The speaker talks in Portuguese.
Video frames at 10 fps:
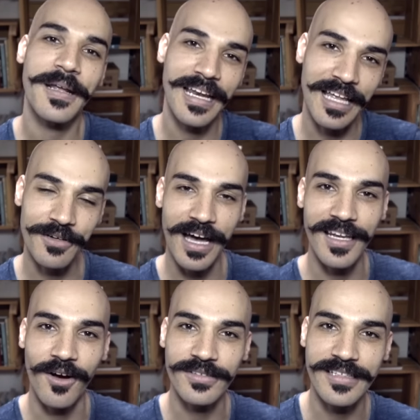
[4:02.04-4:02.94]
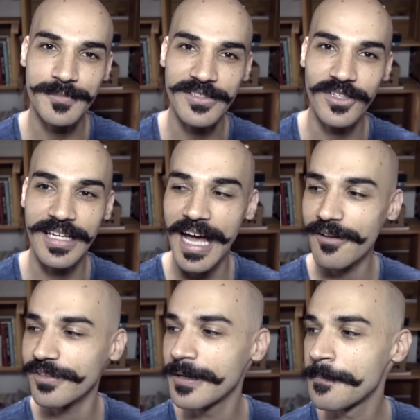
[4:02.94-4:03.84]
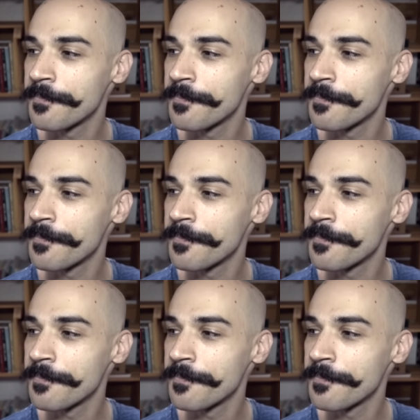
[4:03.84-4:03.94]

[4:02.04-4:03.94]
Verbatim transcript: para ir lá no canal da Espaçonave.